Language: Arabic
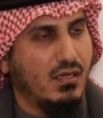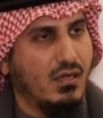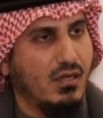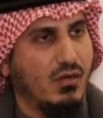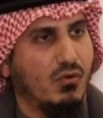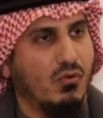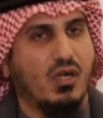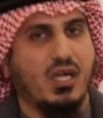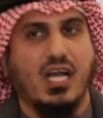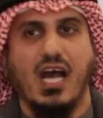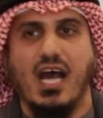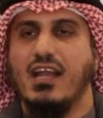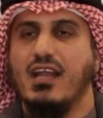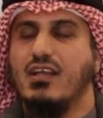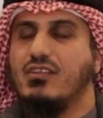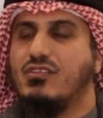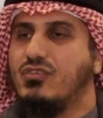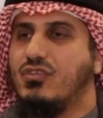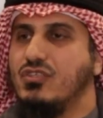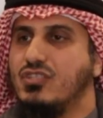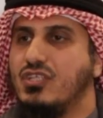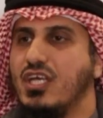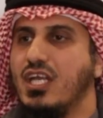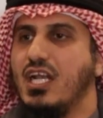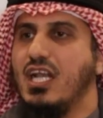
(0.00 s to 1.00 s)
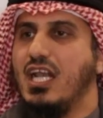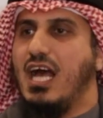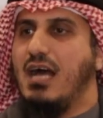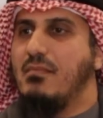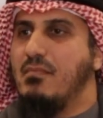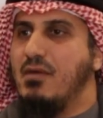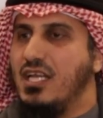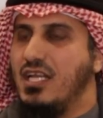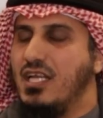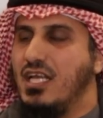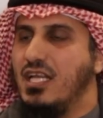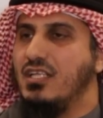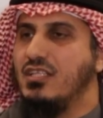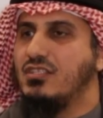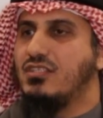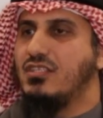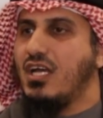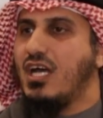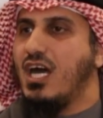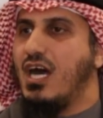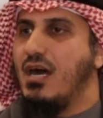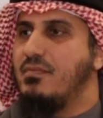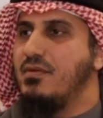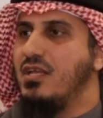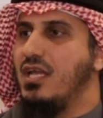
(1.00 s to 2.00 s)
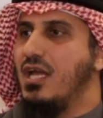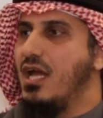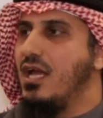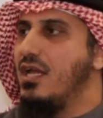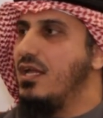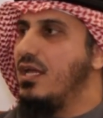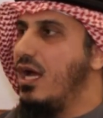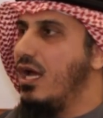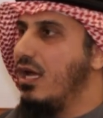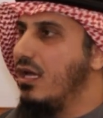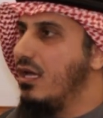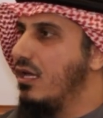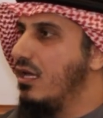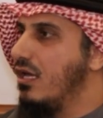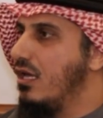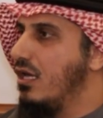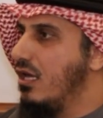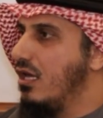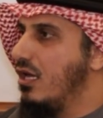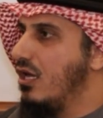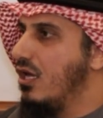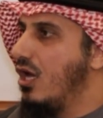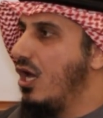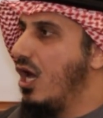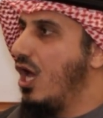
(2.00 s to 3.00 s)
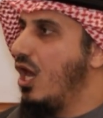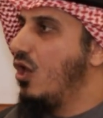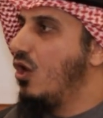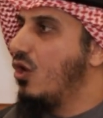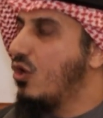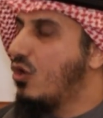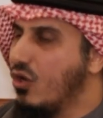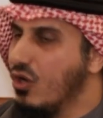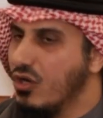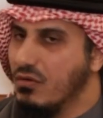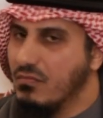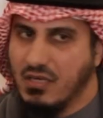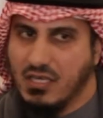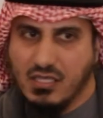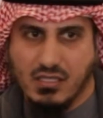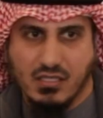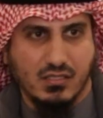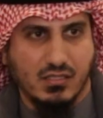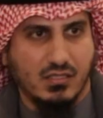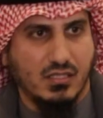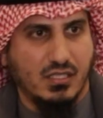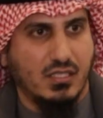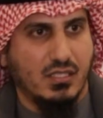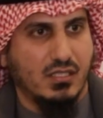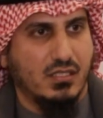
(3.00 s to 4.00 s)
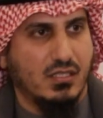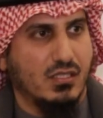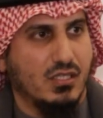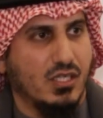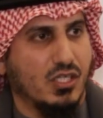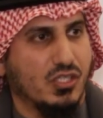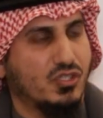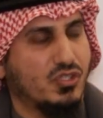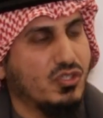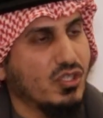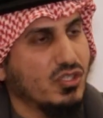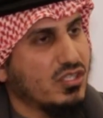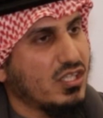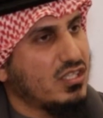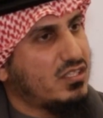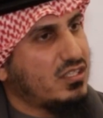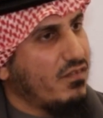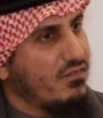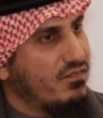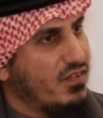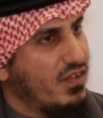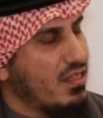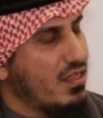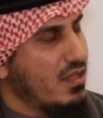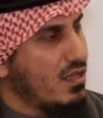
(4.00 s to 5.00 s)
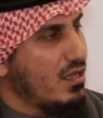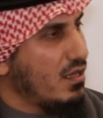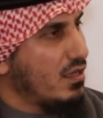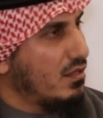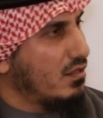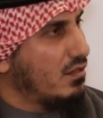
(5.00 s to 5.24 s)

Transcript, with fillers: وكانت تدير العملية الانتخابية هي الحكومة السلطة التنفيذية